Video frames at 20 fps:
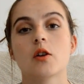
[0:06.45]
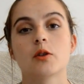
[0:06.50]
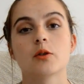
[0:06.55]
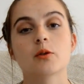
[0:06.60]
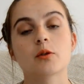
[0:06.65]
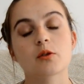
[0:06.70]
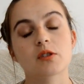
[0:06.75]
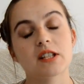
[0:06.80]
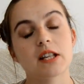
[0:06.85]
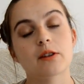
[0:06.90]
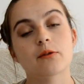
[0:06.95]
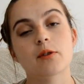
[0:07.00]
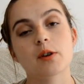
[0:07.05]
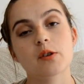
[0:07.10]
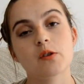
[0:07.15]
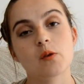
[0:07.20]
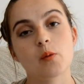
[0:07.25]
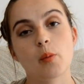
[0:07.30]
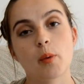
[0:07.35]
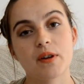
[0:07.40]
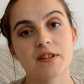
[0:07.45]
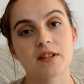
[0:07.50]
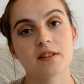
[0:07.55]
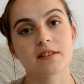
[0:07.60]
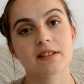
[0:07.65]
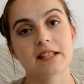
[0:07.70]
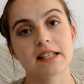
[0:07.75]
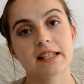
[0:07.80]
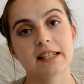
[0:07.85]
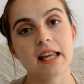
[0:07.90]
Donc cette fois je vais vous
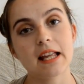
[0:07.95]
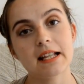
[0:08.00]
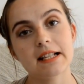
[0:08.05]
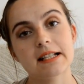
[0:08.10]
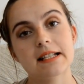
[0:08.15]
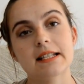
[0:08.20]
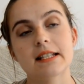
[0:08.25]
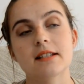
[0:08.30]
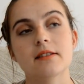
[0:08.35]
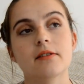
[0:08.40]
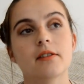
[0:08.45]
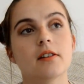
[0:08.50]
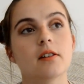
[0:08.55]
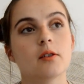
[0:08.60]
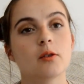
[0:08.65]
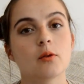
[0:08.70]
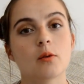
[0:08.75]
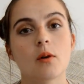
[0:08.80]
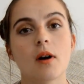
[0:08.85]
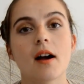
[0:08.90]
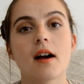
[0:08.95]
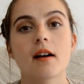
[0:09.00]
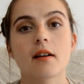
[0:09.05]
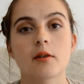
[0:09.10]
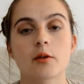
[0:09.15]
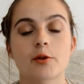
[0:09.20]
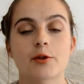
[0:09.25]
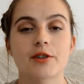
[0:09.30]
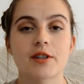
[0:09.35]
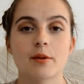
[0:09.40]
présenter 4 livres, dont un
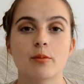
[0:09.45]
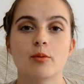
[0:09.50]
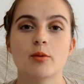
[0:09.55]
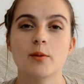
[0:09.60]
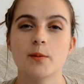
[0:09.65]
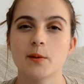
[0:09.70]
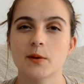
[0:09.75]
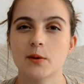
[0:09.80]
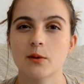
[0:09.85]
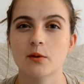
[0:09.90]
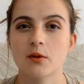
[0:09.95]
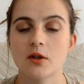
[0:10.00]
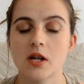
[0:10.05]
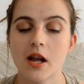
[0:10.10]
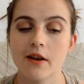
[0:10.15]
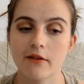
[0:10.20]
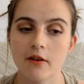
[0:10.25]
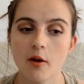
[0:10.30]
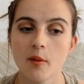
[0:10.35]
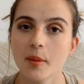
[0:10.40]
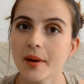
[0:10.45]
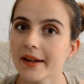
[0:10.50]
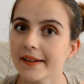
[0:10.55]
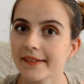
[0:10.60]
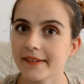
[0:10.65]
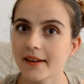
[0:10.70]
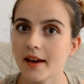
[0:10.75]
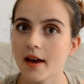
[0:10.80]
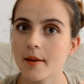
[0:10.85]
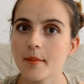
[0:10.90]
que je n'ai plus puisque je l'avais
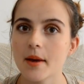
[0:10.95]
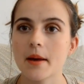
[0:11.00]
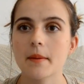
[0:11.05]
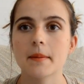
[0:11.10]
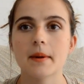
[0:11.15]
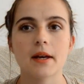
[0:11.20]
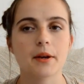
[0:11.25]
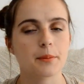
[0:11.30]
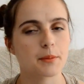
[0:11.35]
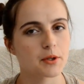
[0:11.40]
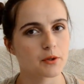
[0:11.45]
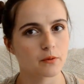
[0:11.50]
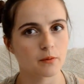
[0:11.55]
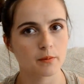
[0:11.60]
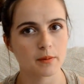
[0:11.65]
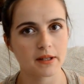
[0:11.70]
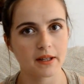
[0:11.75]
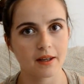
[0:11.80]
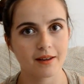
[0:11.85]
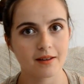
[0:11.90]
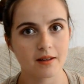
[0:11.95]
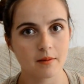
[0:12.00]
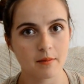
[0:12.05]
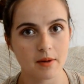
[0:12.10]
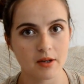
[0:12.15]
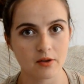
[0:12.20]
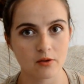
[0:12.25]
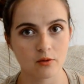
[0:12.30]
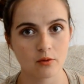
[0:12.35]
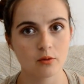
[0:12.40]
emprunté à ma mère, Puis je vous mettrai une
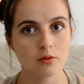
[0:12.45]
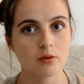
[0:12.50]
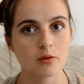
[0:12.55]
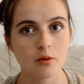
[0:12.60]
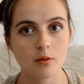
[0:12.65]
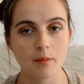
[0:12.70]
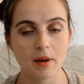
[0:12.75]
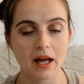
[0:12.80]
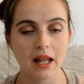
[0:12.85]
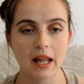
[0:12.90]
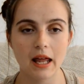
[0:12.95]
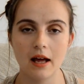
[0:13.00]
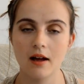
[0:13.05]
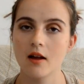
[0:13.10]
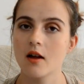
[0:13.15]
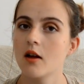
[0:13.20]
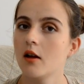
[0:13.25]
image juste par là